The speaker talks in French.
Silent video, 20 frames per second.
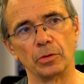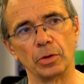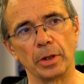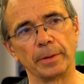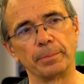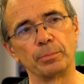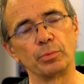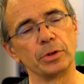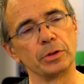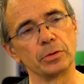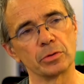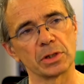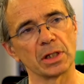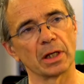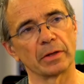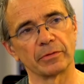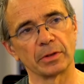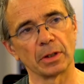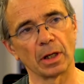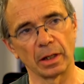et puis de
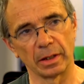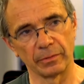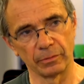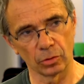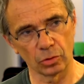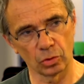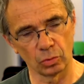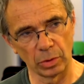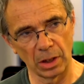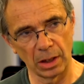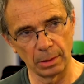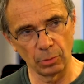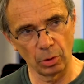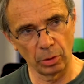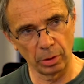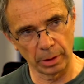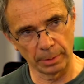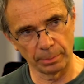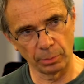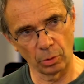servir
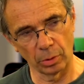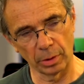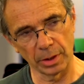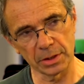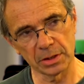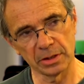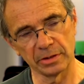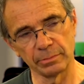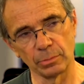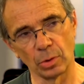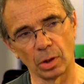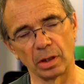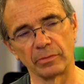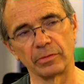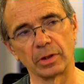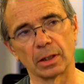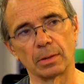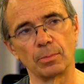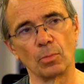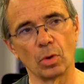éventuellement et progressivement
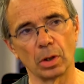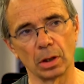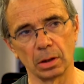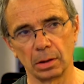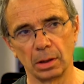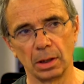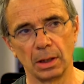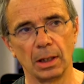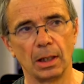avec moins,